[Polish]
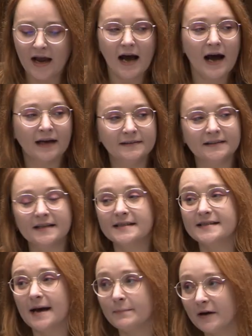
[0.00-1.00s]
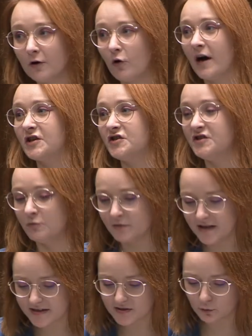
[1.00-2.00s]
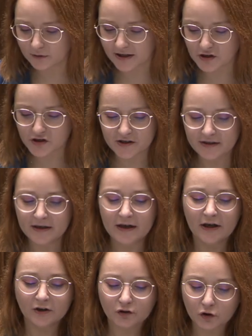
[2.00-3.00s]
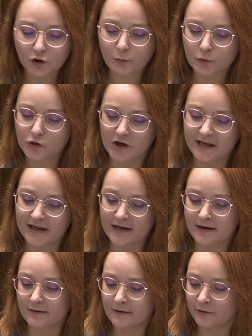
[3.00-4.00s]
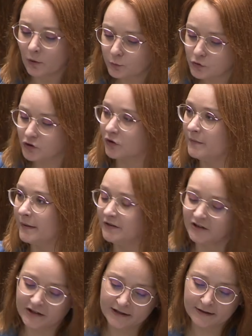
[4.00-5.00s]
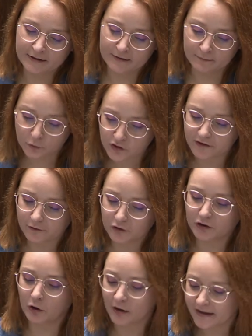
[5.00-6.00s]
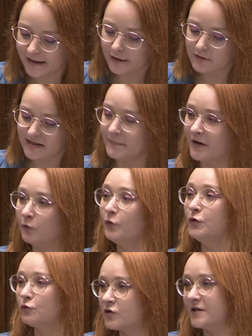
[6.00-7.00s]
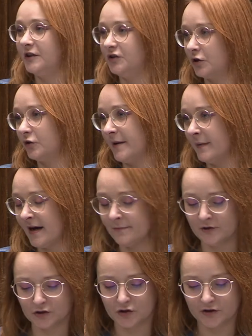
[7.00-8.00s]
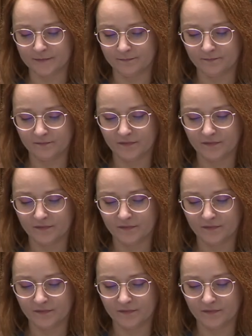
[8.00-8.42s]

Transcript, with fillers: A gdy ten zabieg okaże się nieskuteczny, to dopuszczony będzie e, możliwość kolejnego zabiegu już ze środkiem chemicznym.